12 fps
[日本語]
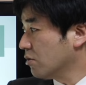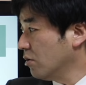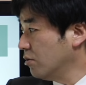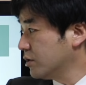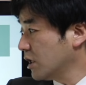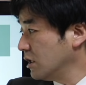こ
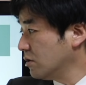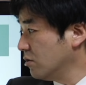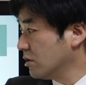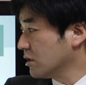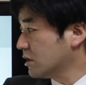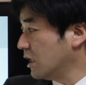こ負債
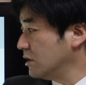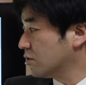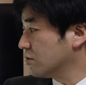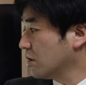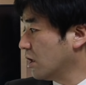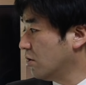総額
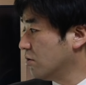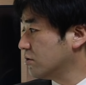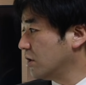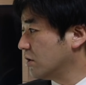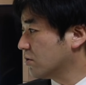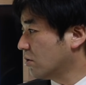37
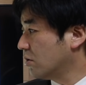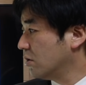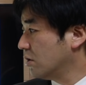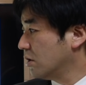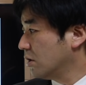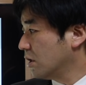億円と、
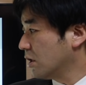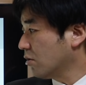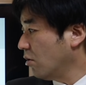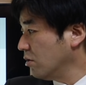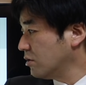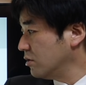え
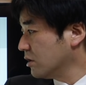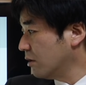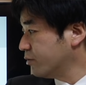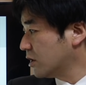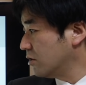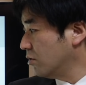高級
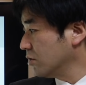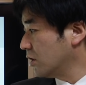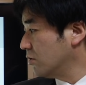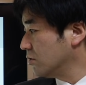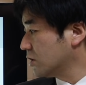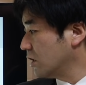
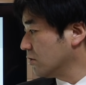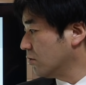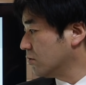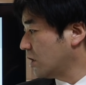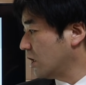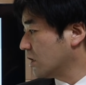カプセルホテルを全
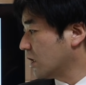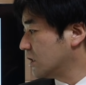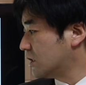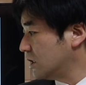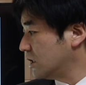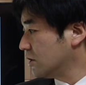国展
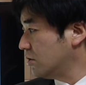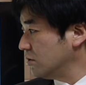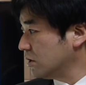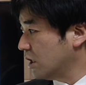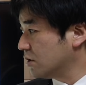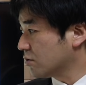開し、
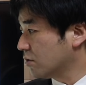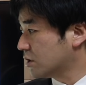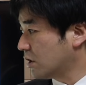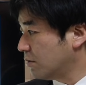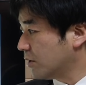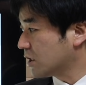急成長
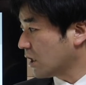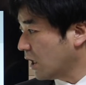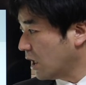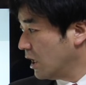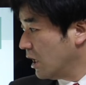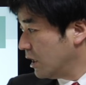していました
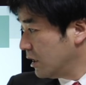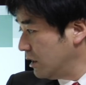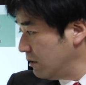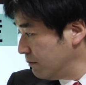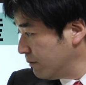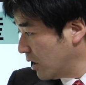が、
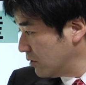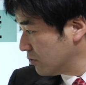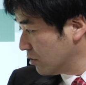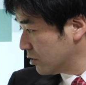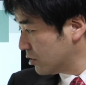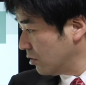
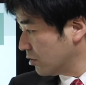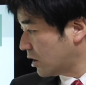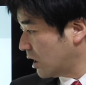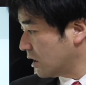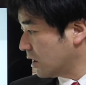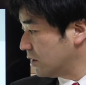インバウンド需要
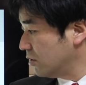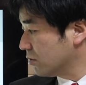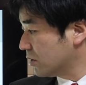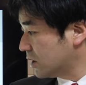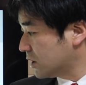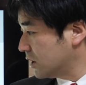低下に
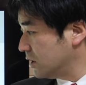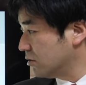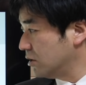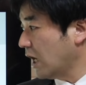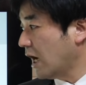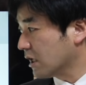よって資金
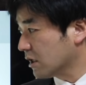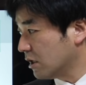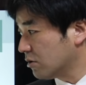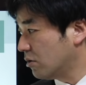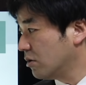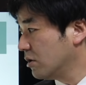繰り悪
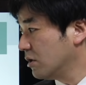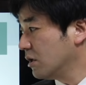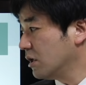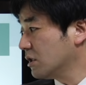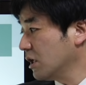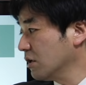化と。
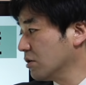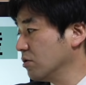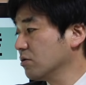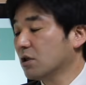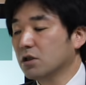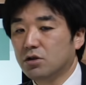えー、さっき
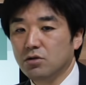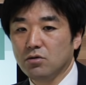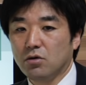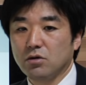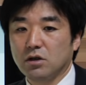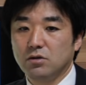言った中
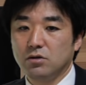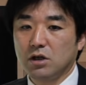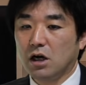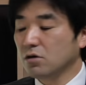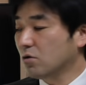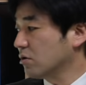国、
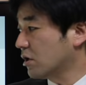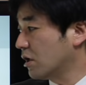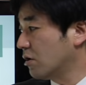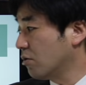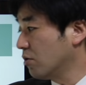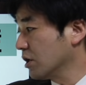韓国か
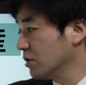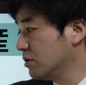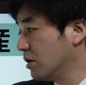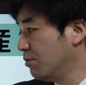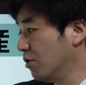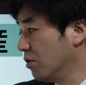らの顧
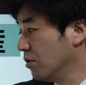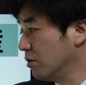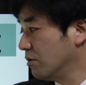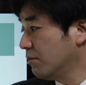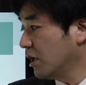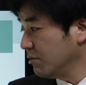客が
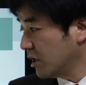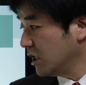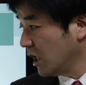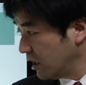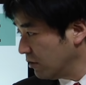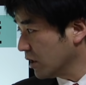もう、まあ今
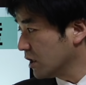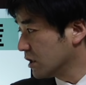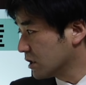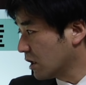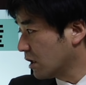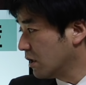いないわけ
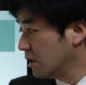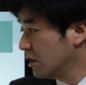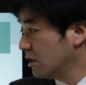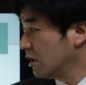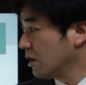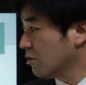ですから、
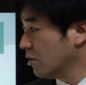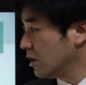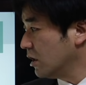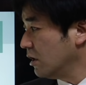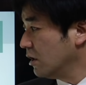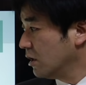えー、こ
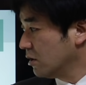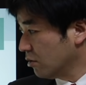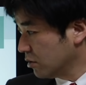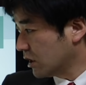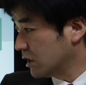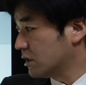れで
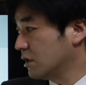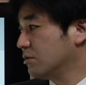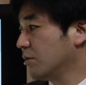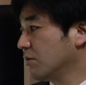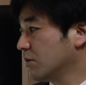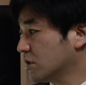倒産して
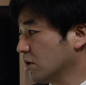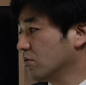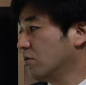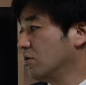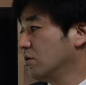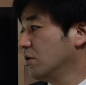しまいました
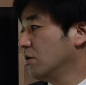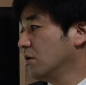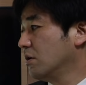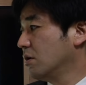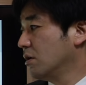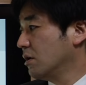と。
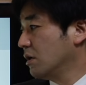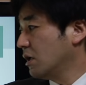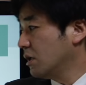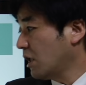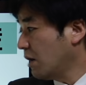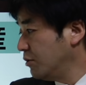
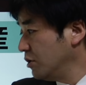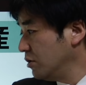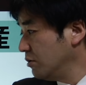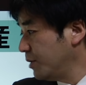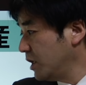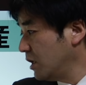えー、
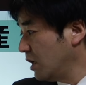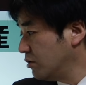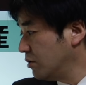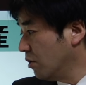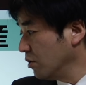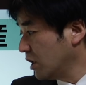
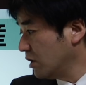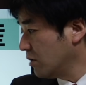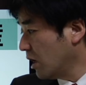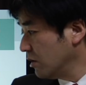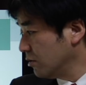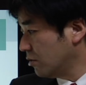WBF ホテル
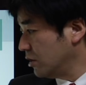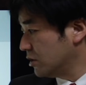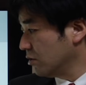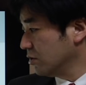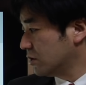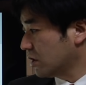
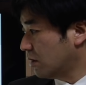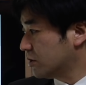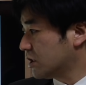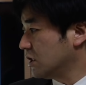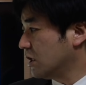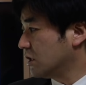リゾーツ
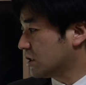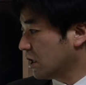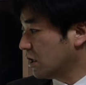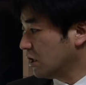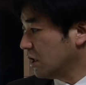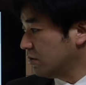株式会
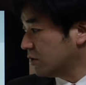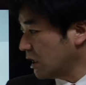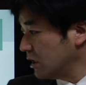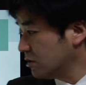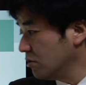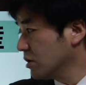社、え負
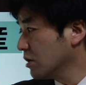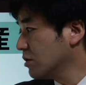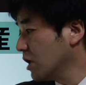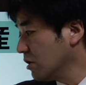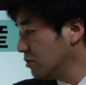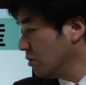債総
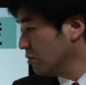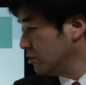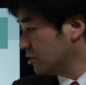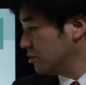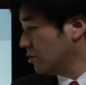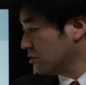額
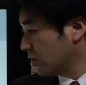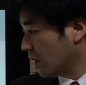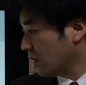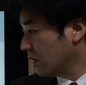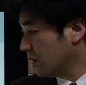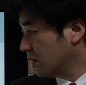160億円。